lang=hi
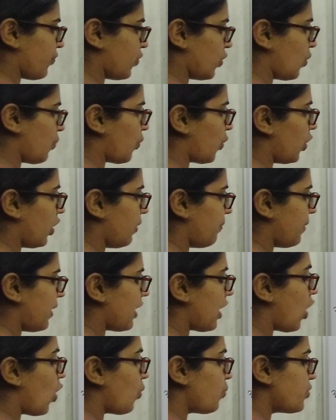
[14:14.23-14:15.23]
तो बॉडी में
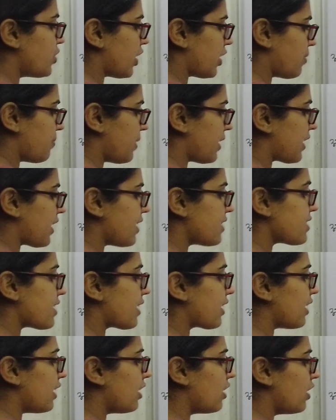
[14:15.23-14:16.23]
या ऑब्जेक्ट में क्या आ
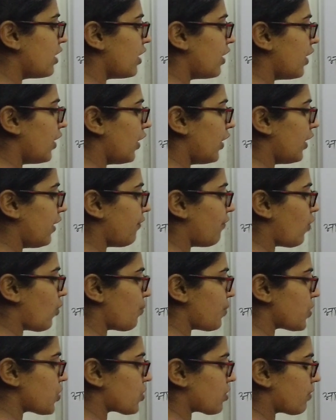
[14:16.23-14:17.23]
जाएगा
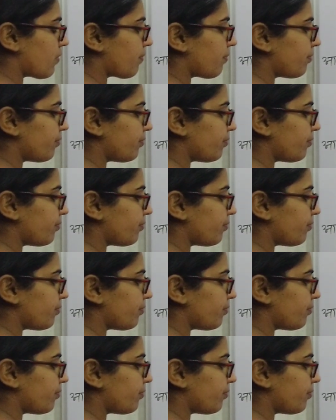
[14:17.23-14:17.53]
डिफॉर्मेशन